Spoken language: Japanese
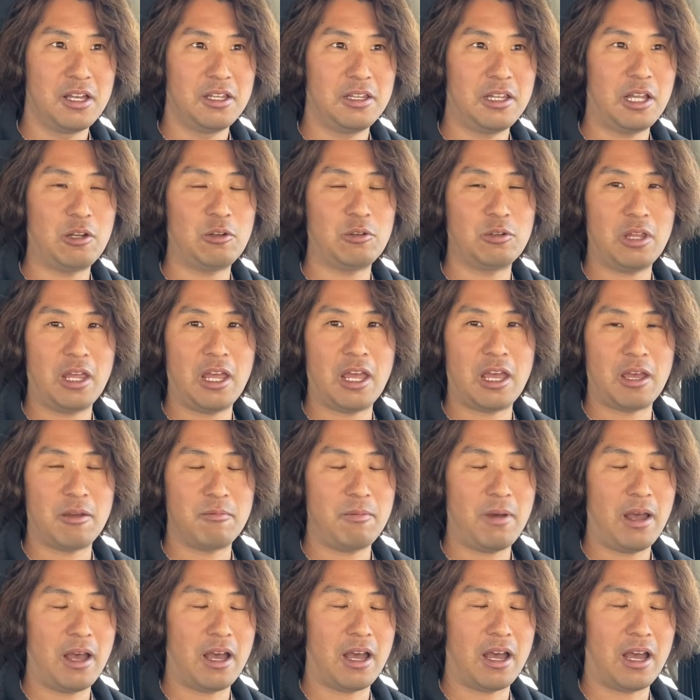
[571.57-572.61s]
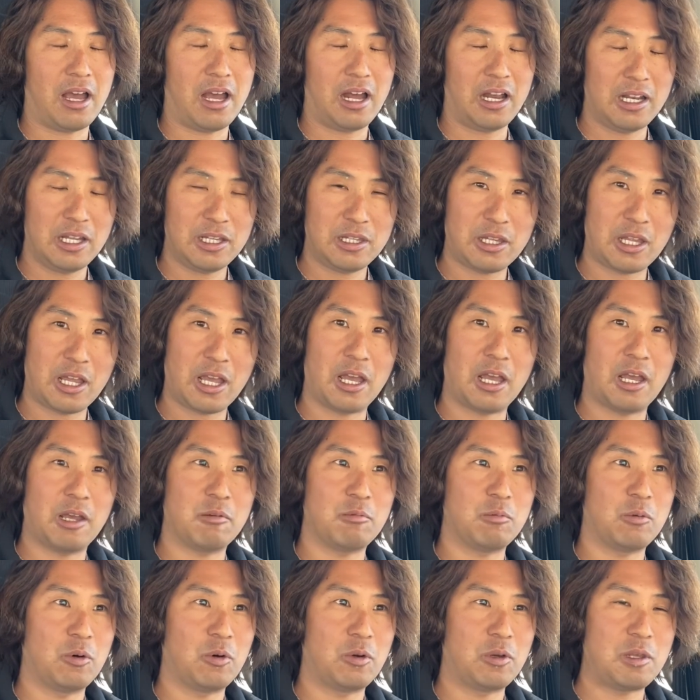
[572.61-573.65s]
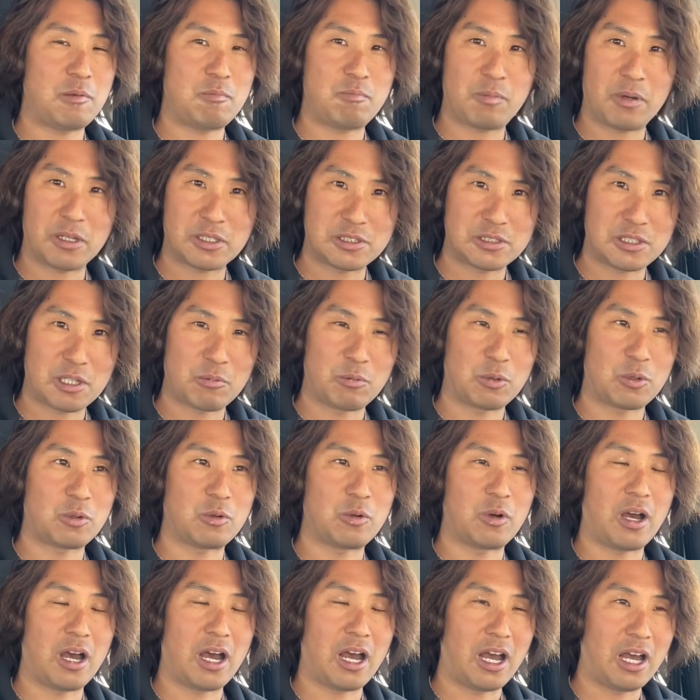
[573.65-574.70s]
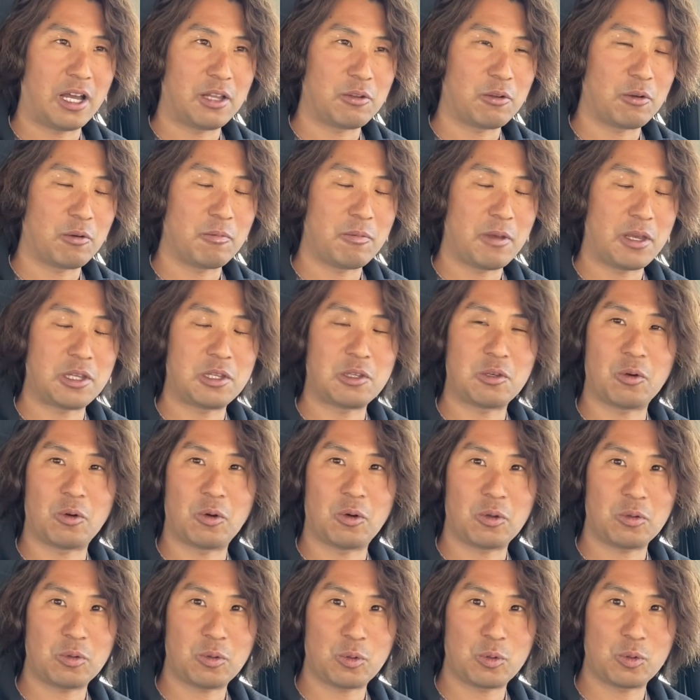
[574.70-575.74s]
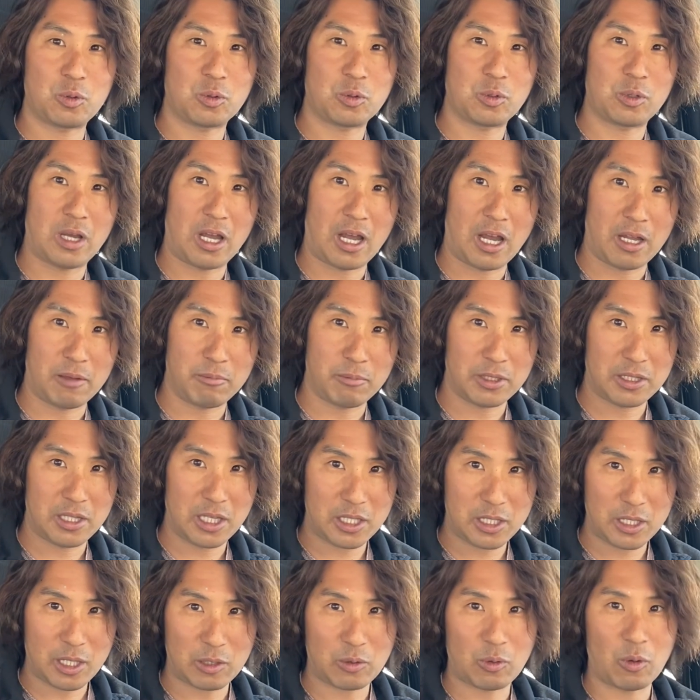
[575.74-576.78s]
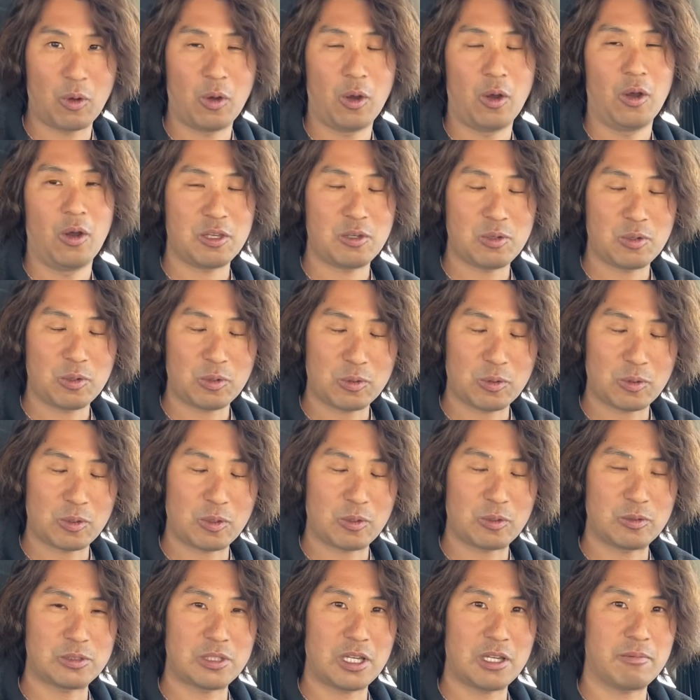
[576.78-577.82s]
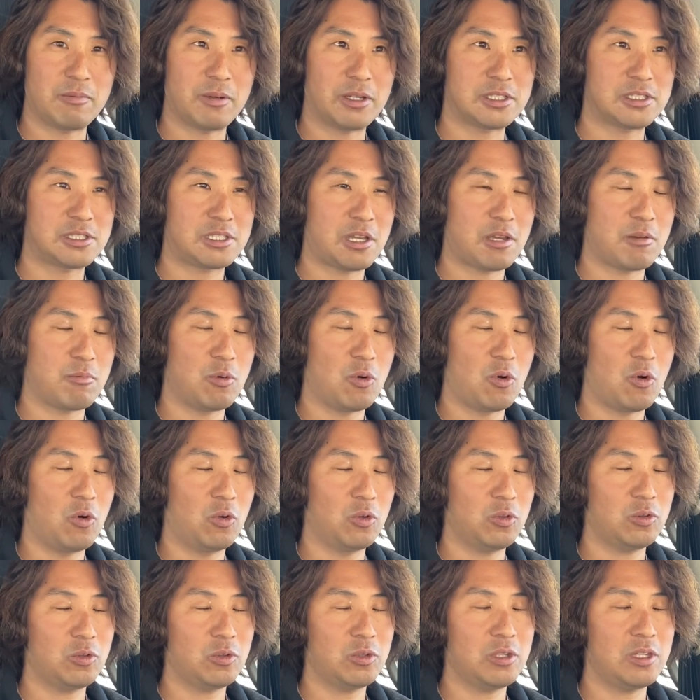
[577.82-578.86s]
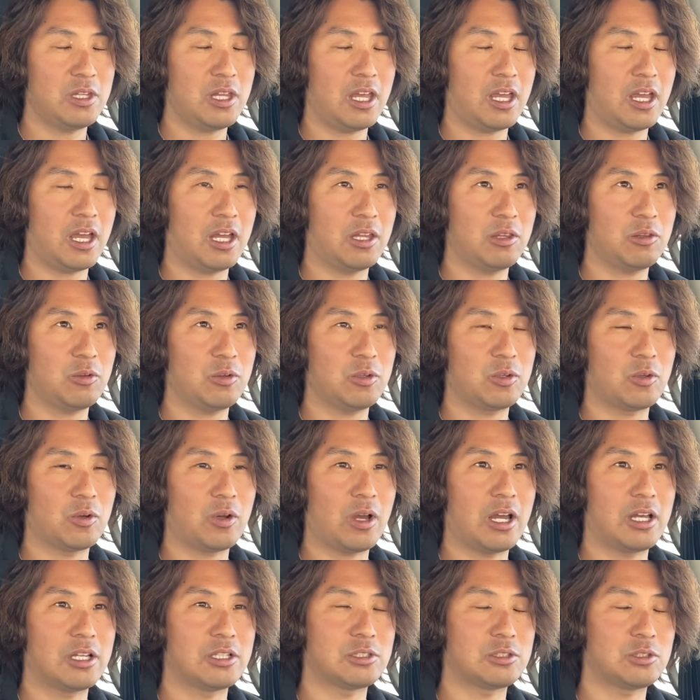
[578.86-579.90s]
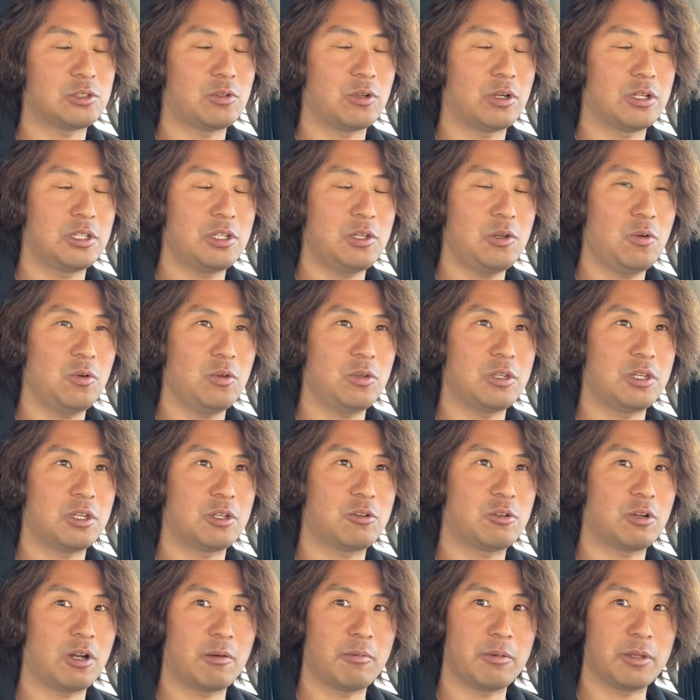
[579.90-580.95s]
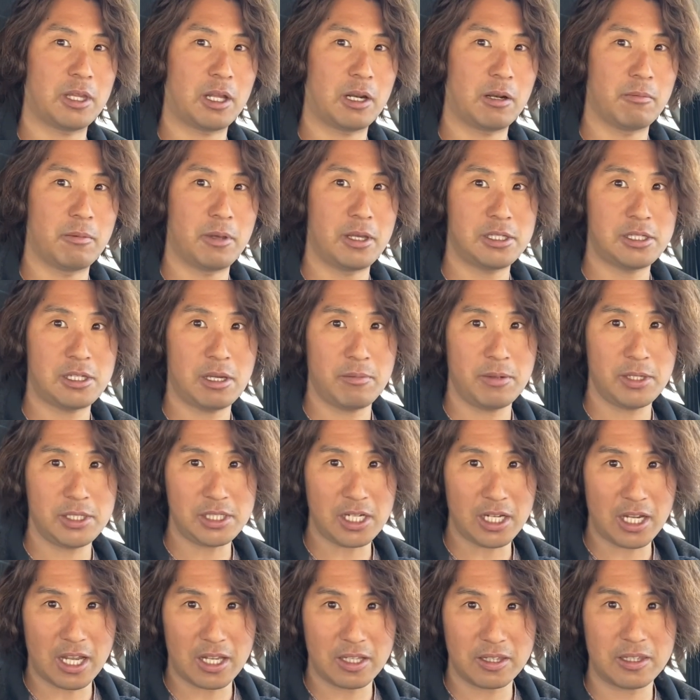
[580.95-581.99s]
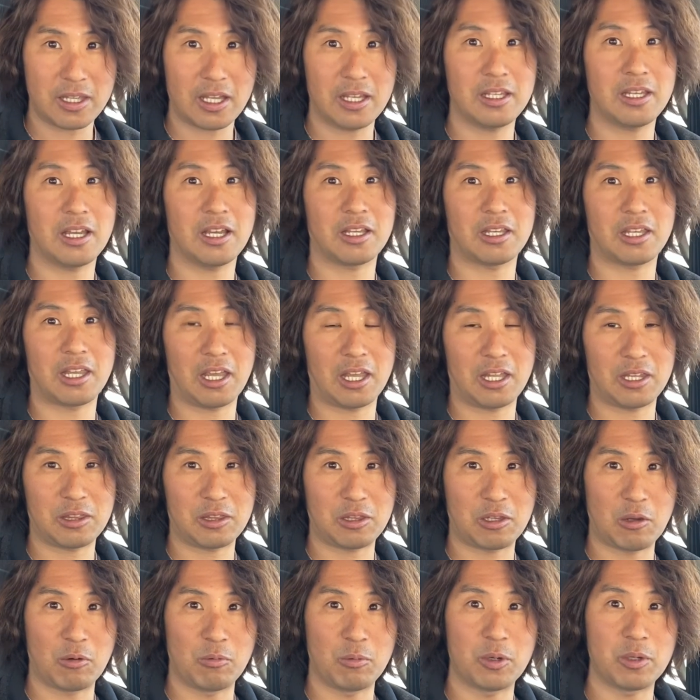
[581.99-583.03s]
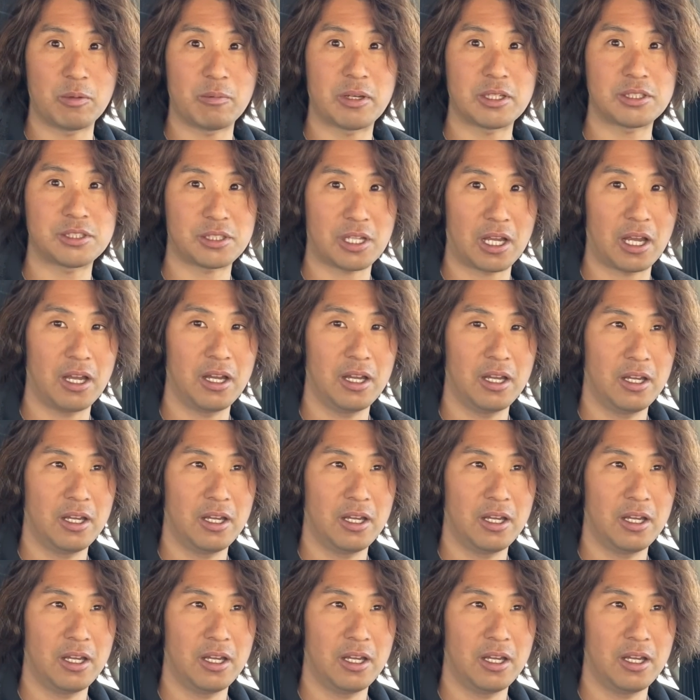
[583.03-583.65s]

なので、まあ、晴れて、もう一発で僕は、あの、免許を取ることが、まできたということでございまして、もう本当にね、あの時の感想は日本に比べたらめちゃめちゃ簡単やんけって思いました。